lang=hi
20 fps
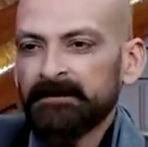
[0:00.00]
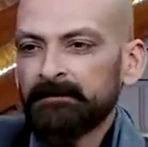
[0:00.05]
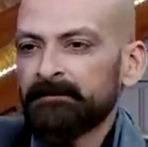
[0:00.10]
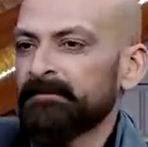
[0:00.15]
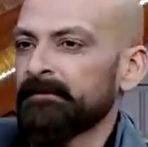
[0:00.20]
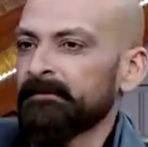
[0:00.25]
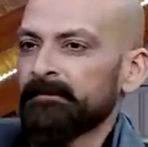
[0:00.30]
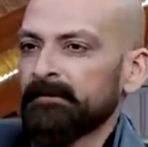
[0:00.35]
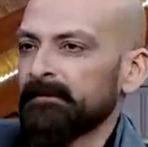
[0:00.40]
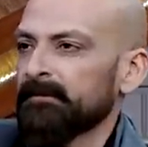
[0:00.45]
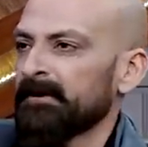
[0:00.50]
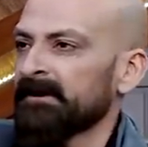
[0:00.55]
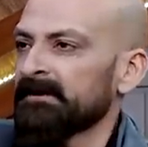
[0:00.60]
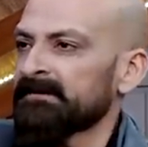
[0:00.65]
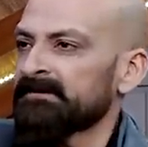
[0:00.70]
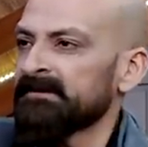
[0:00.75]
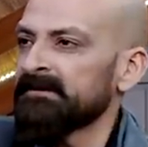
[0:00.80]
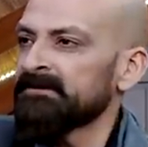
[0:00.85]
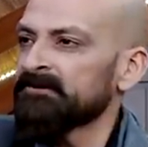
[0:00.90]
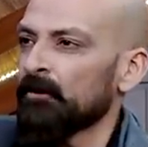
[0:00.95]
जब
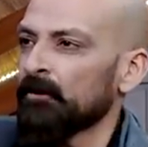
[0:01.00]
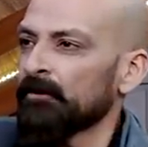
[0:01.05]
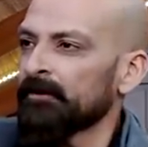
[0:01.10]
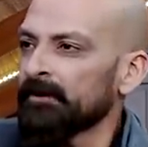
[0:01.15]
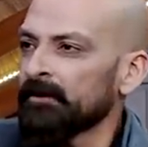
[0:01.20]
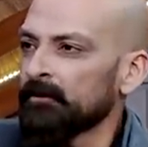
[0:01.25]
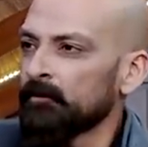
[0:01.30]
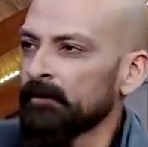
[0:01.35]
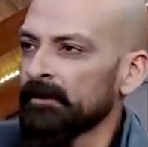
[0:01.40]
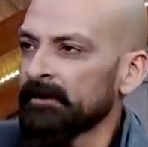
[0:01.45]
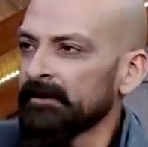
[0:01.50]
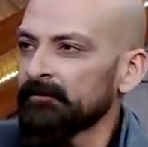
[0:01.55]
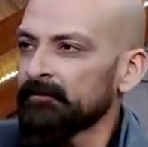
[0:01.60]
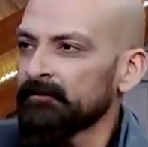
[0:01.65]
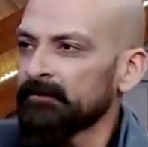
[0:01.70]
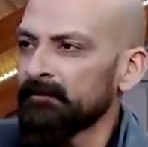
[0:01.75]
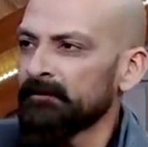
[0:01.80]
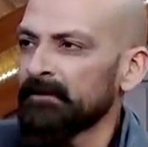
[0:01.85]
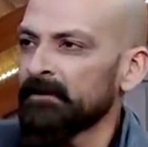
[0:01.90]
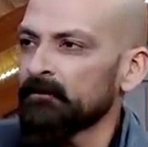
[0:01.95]
मेरे सीन्स ऑन एयर हुए
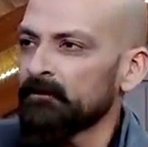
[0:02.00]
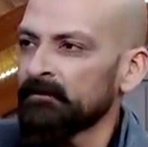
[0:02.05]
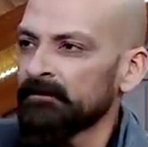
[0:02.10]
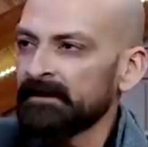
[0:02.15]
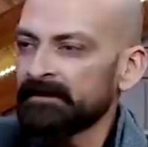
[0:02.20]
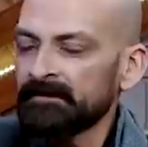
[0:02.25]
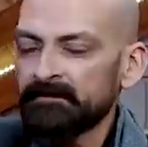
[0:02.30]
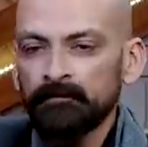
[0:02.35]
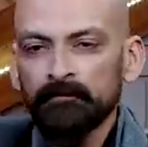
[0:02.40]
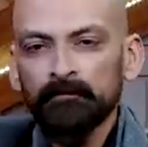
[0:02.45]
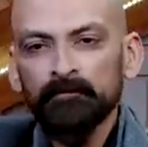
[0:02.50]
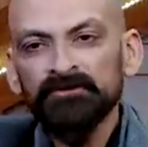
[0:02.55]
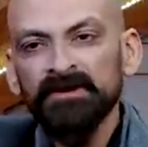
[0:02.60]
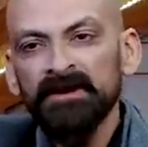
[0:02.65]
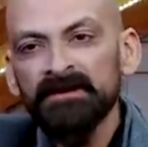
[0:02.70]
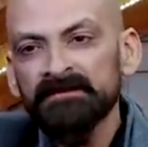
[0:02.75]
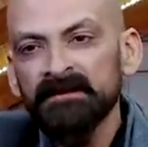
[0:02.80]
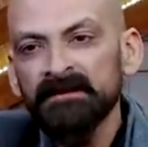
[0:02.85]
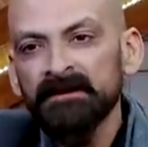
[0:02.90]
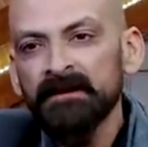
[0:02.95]
तो जब मैं उनको देख तो
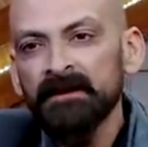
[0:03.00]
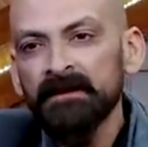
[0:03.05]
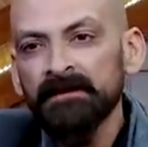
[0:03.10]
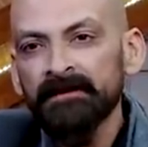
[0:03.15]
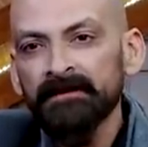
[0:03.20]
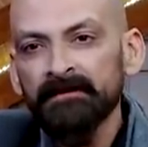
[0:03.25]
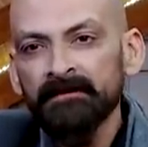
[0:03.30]
मुझे ऐसा लगा hmm.